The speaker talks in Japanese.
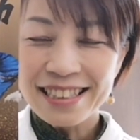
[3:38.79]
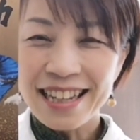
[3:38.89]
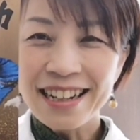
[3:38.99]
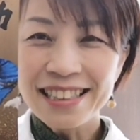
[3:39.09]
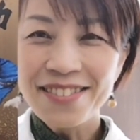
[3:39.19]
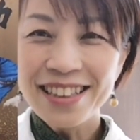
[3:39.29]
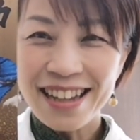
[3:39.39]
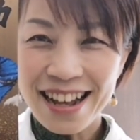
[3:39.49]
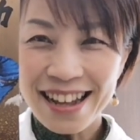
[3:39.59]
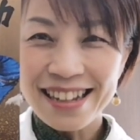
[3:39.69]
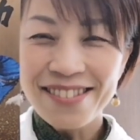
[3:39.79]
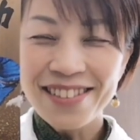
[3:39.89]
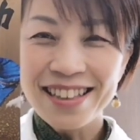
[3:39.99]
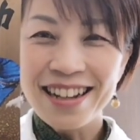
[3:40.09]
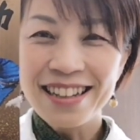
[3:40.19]
参加してみたい、
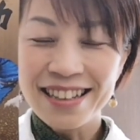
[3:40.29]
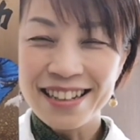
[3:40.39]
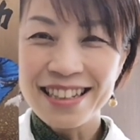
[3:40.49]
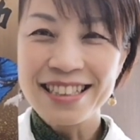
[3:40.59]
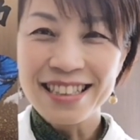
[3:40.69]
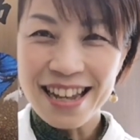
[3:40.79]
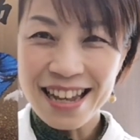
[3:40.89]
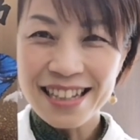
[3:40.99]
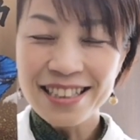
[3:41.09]
みたいなですね、